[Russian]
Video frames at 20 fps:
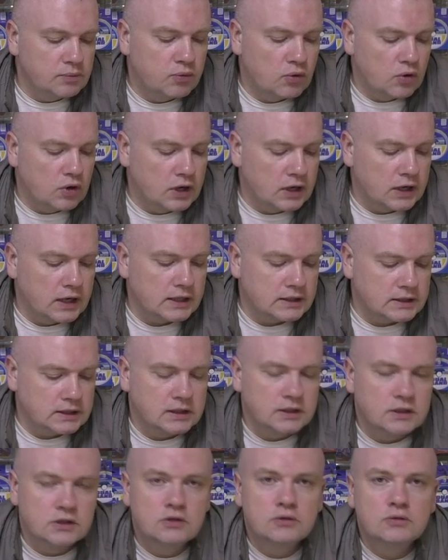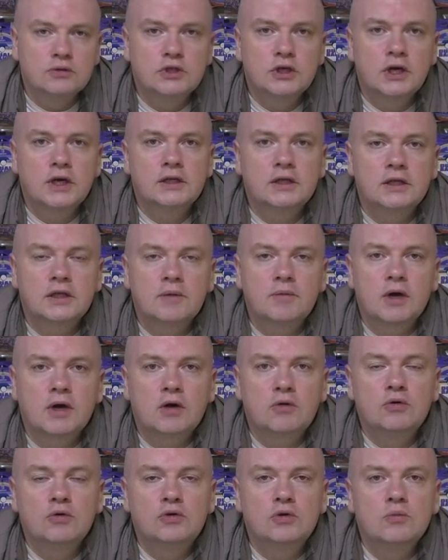покраски, случайно там
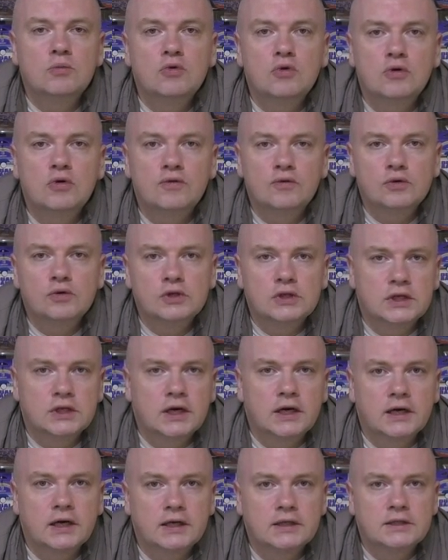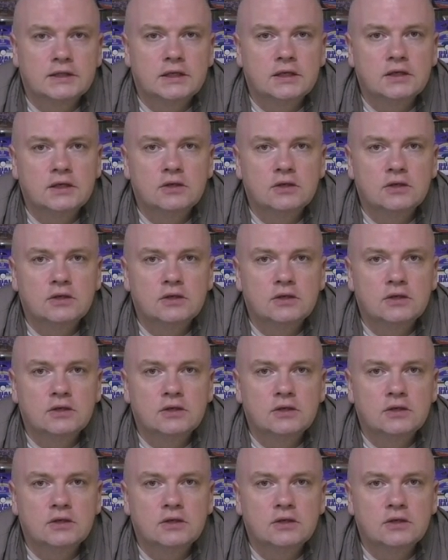какую-то буковку не докрасили.